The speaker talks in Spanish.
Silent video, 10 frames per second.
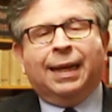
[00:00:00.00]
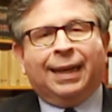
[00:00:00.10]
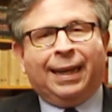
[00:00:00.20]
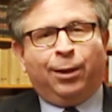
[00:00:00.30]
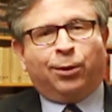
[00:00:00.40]

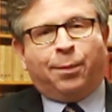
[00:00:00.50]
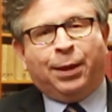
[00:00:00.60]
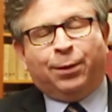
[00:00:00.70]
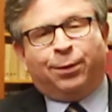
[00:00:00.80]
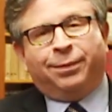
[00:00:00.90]
Queridos
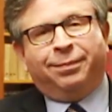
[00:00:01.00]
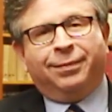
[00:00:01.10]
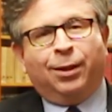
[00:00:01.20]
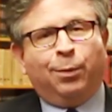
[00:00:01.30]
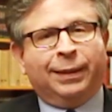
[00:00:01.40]
amigos,
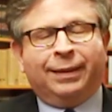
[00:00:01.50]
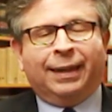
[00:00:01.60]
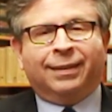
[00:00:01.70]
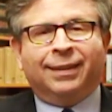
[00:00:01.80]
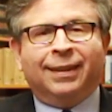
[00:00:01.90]
¿cómo
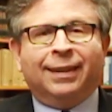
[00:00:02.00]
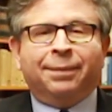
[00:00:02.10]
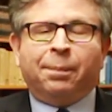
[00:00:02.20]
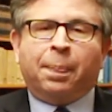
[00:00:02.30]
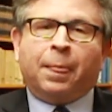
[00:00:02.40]
están?
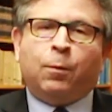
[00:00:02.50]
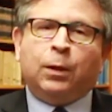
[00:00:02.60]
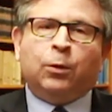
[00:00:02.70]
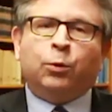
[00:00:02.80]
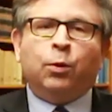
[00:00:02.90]

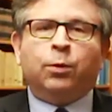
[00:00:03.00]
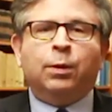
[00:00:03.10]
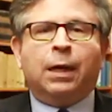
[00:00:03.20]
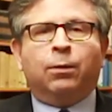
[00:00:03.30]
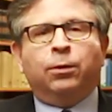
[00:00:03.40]
Cuando surge
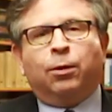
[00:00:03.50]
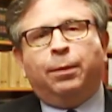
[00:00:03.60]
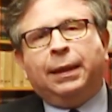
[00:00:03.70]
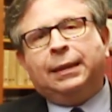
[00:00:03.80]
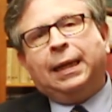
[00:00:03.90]
una
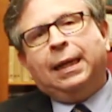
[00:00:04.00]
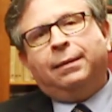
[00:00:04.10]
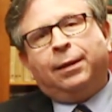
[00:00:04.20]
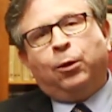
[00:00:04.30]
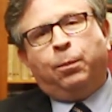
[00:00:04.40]
controversia
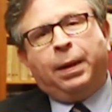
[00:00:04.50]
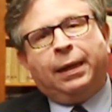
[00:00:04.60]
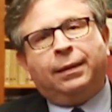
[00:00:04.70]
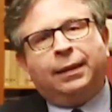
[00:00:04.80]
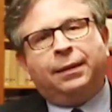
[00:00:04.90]
entre dos
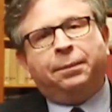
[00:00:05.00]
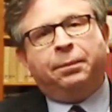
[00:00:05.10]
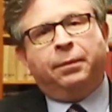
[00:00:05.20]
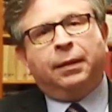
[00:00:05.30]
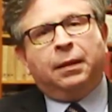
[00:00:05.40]
partes,
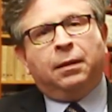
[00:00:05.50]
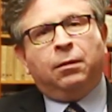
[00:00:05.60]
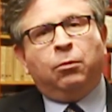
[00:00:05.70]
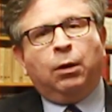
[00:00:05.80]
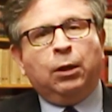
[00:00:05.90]

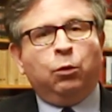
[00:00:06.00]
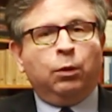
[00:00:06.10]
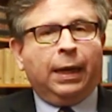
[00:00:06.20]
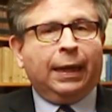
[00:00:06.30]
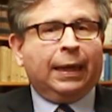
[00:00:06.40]
no hay
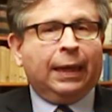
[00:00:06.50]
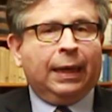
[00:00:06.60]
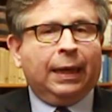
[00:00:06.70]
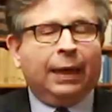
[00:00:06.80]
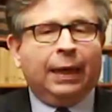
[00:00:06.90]
duda
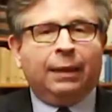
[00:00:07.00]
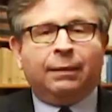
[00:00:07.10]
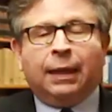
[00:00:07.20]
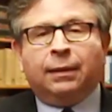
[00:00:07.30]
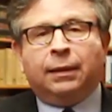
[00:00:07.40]
que
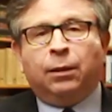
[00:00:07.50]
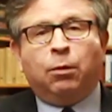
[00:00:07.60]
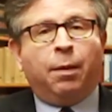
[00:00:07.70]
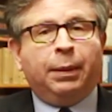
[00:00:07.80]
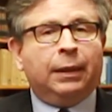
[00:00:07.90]
éstas
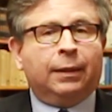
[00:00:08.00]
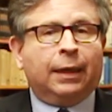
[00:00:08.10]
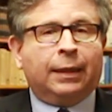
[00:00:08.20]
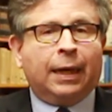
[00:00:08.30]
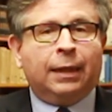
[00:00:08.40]
seguramente
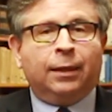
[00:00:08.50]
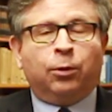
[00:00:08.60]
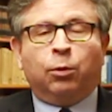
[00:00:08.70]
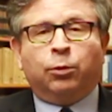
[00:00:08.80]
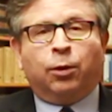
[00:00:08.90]
tratarán de
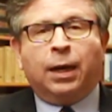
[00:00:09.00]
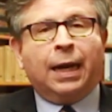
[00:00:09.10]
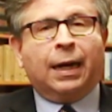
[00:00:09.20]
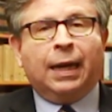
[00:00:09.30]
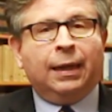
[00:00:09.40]

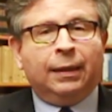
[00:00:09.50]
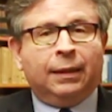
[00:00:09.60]
solucionarla